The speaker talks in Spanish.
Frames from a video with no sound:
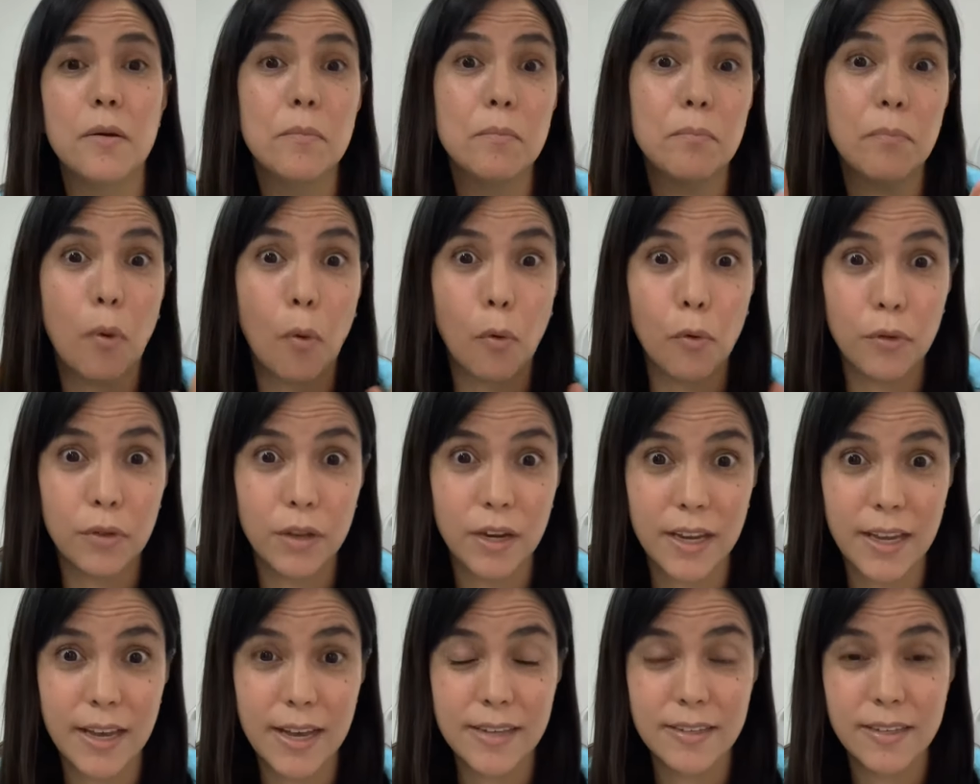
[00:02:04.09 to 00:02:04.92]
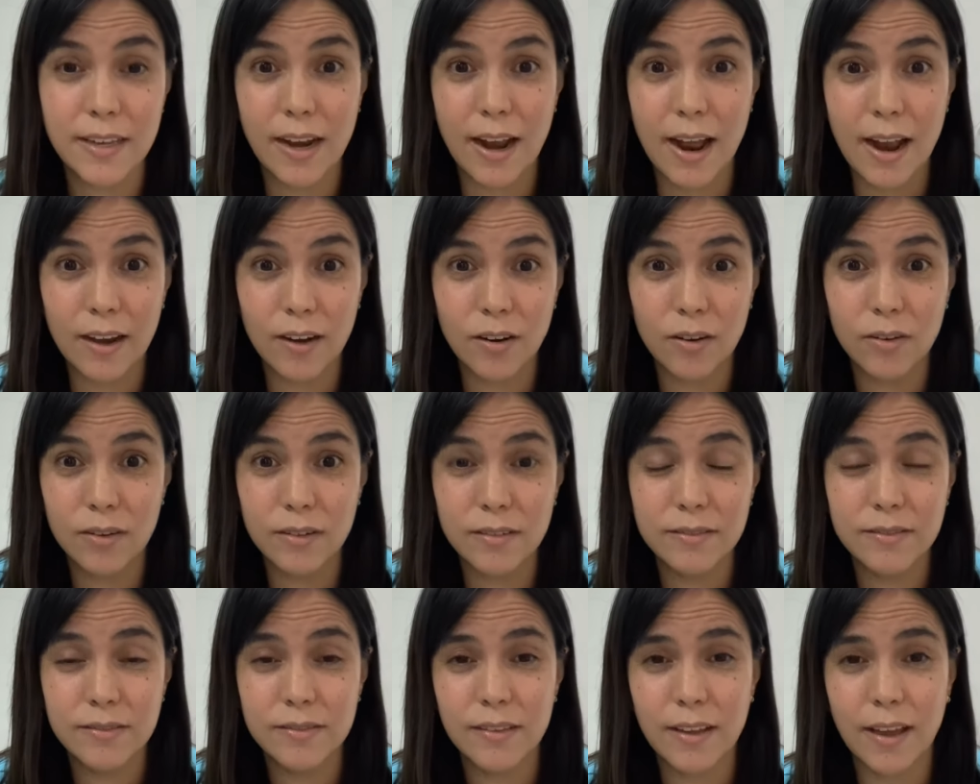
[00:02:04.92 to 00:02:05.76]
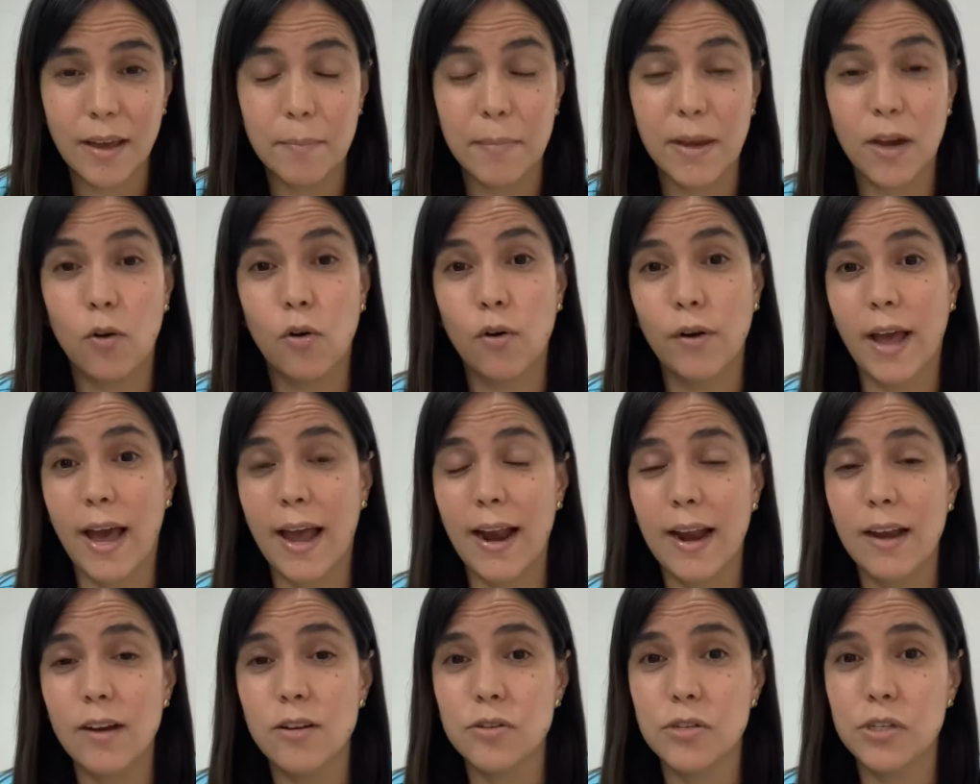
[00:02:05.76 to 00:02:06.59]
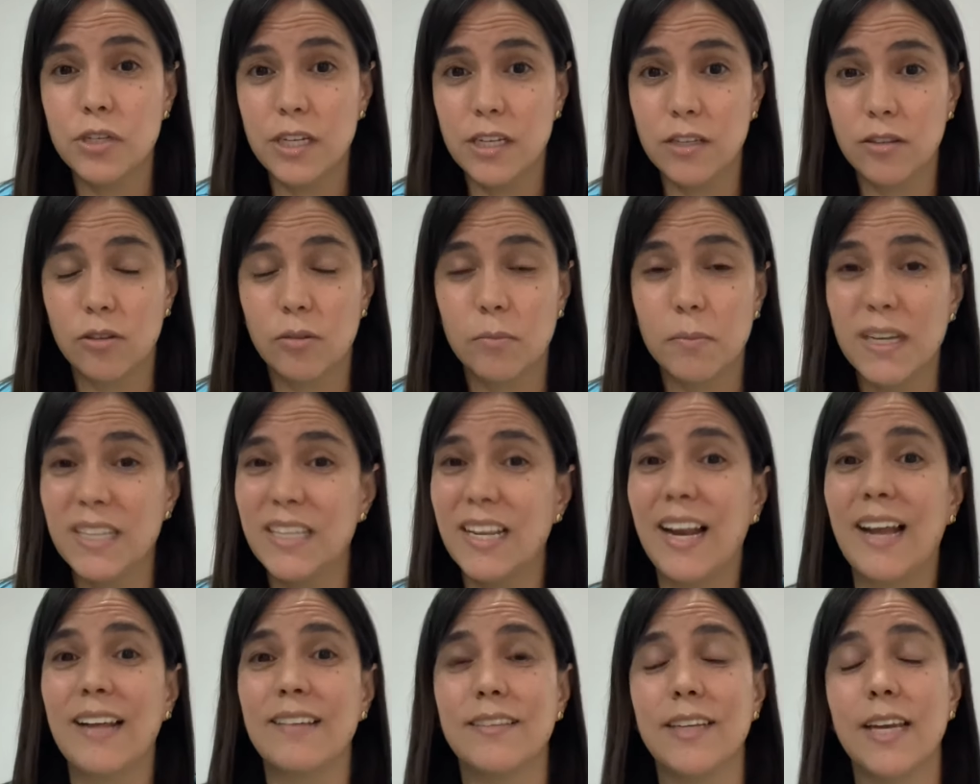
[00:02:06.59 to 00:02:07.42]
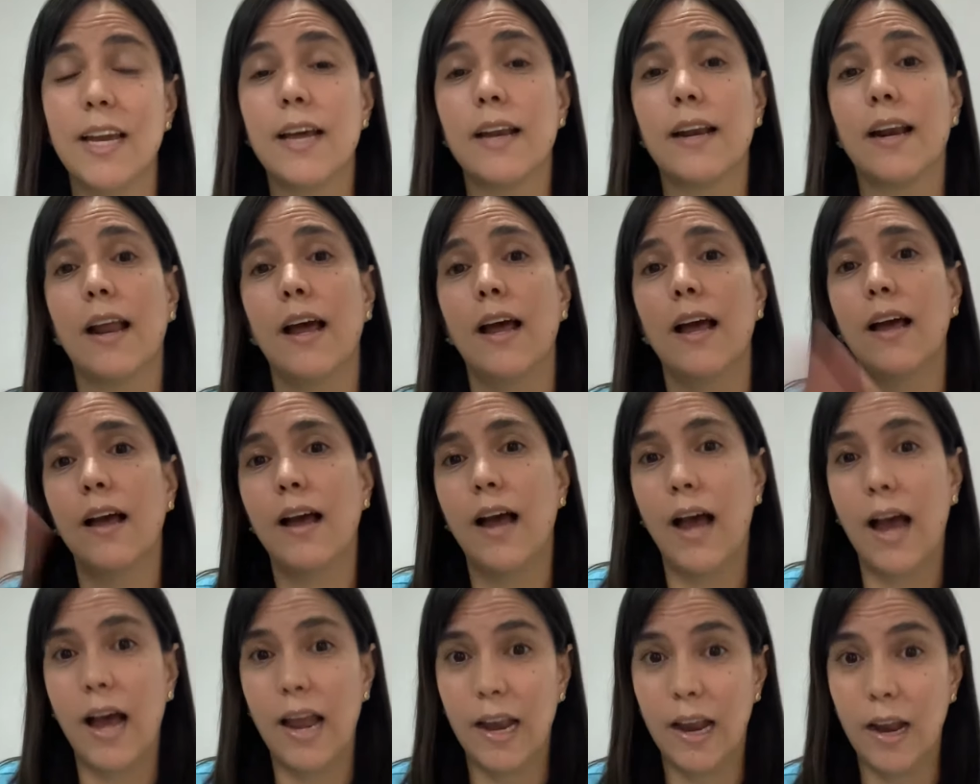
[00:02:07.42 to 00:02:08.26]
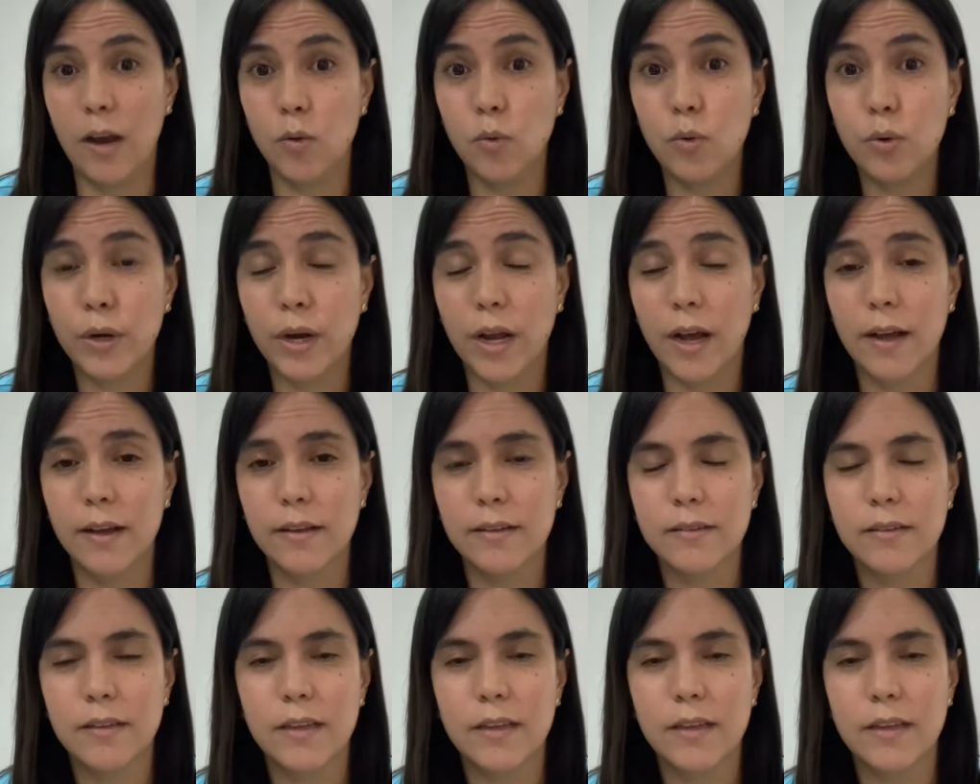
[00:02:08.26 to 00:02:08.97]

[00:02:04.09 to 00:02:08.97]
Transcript: podría ser algo que mejorara los síntomas de la Tierra a la Luna.